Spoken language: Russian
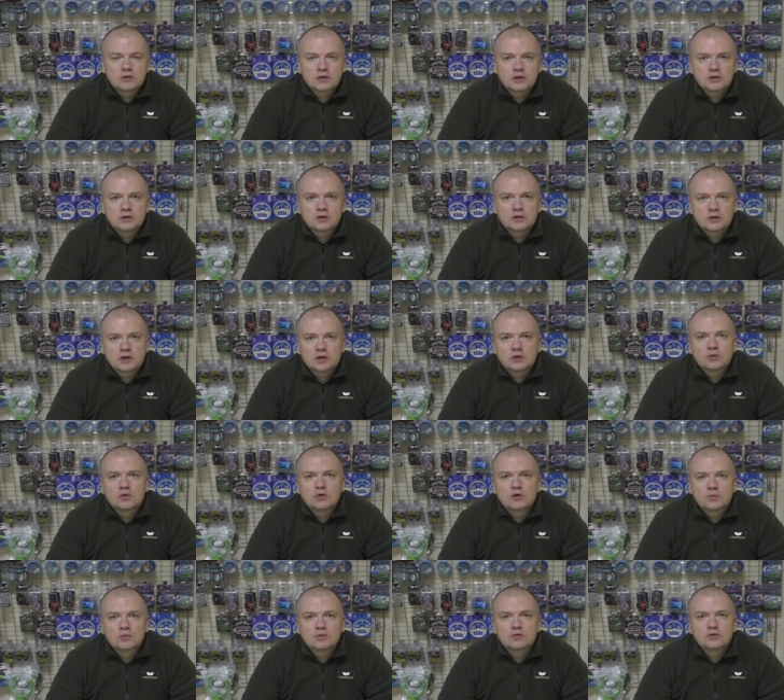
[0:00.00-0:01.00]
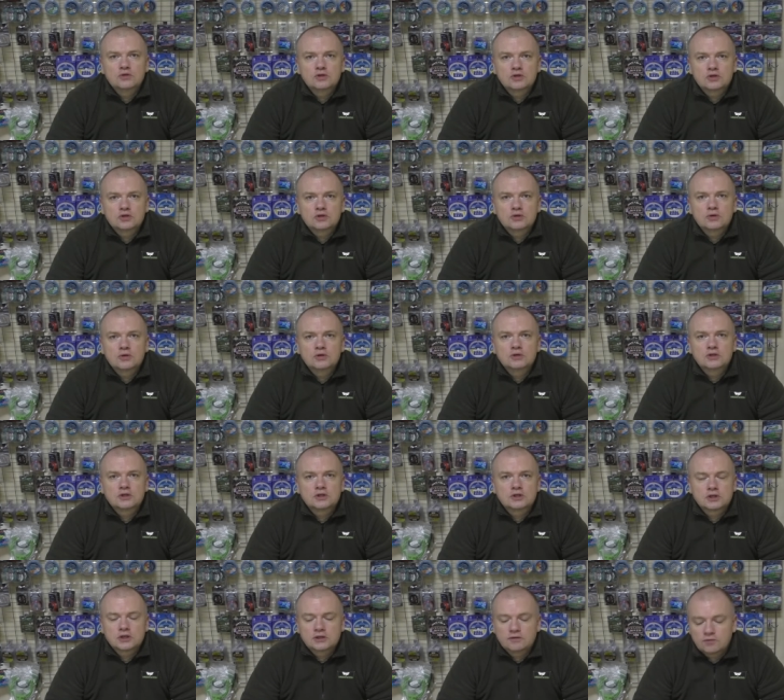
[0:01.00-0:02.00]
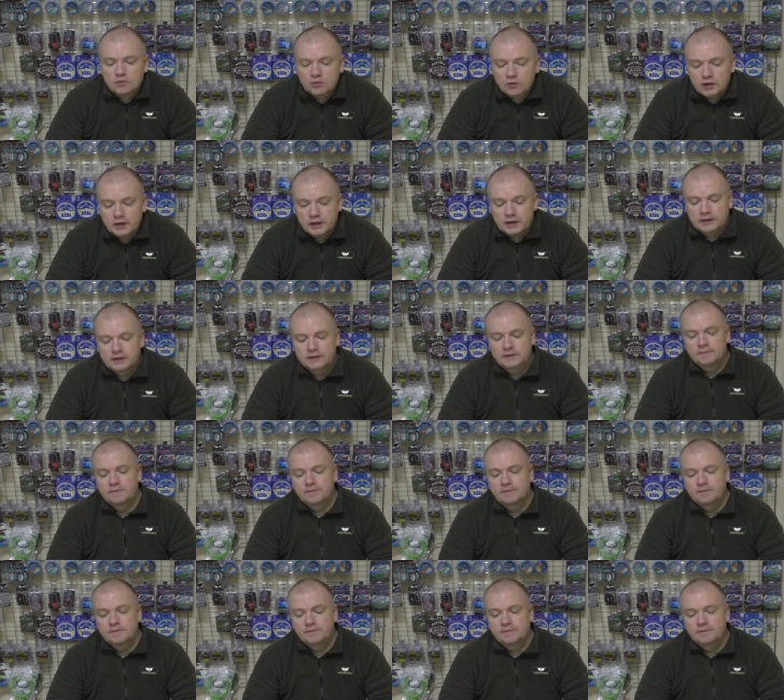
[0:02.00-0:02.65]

когда, которую будет тяжело держать в руках